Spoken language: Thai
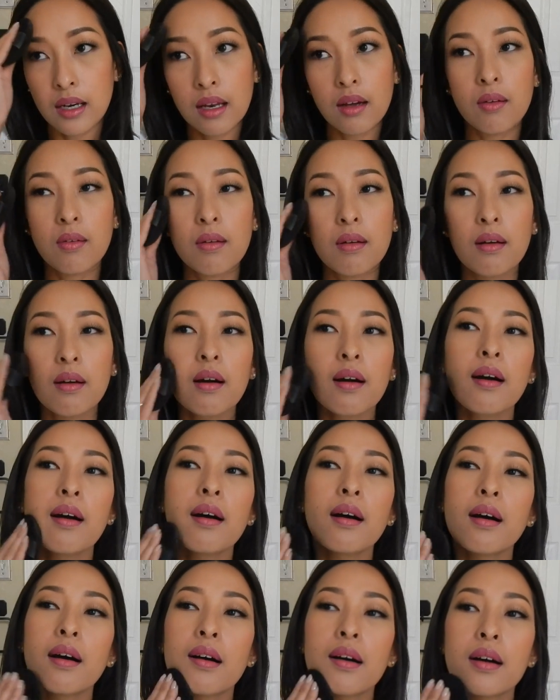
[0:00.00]
แล้วก็
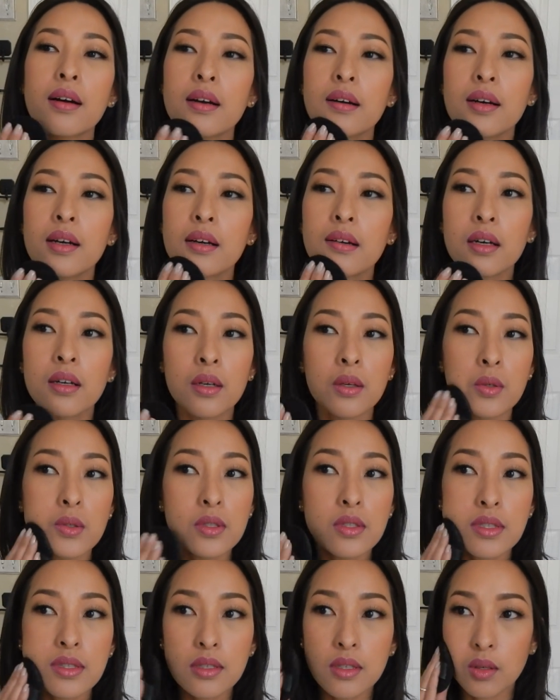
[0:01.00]
เออ
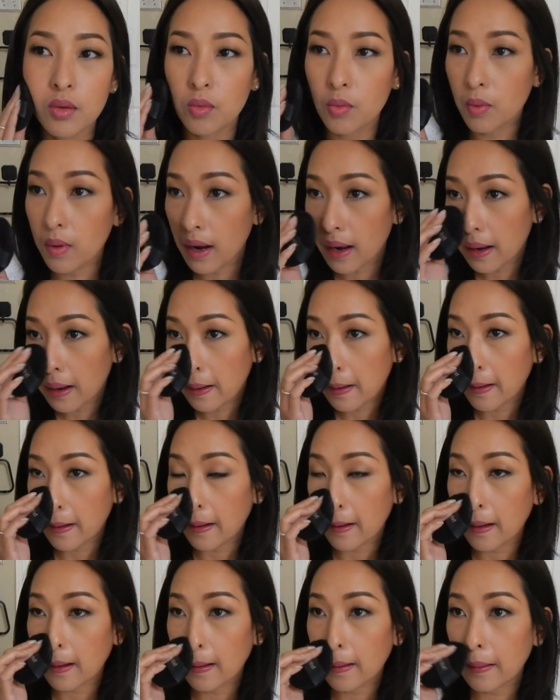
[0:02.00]
รู้สึกว่า
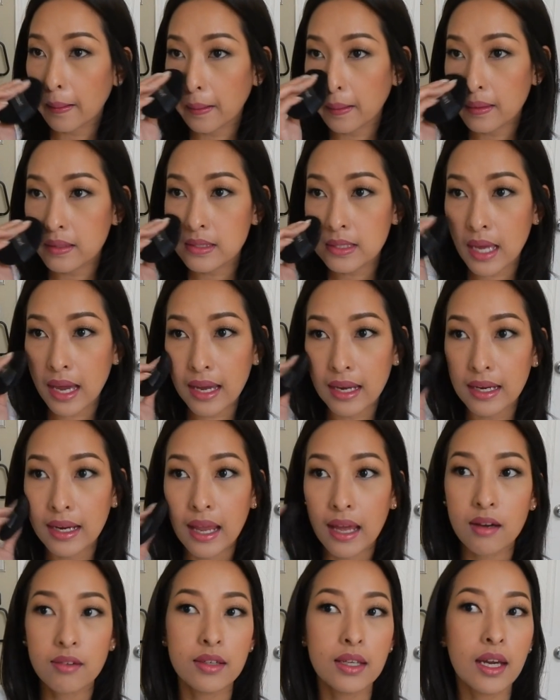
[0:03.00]
ใช้
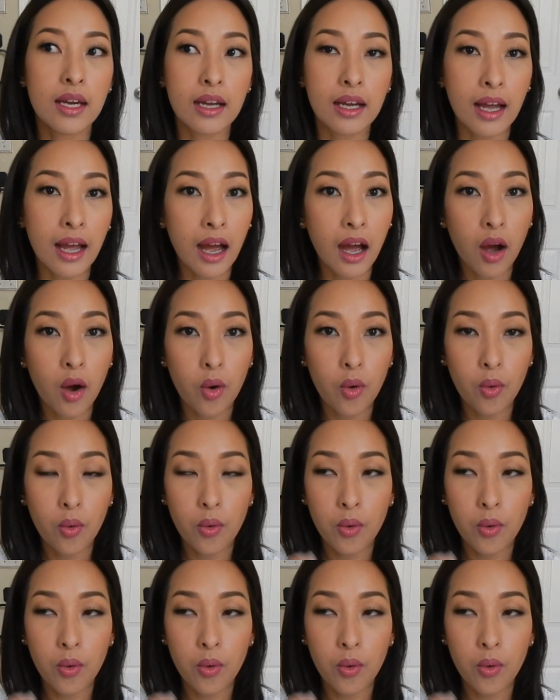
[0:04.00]
แล้วเนี่ยเขา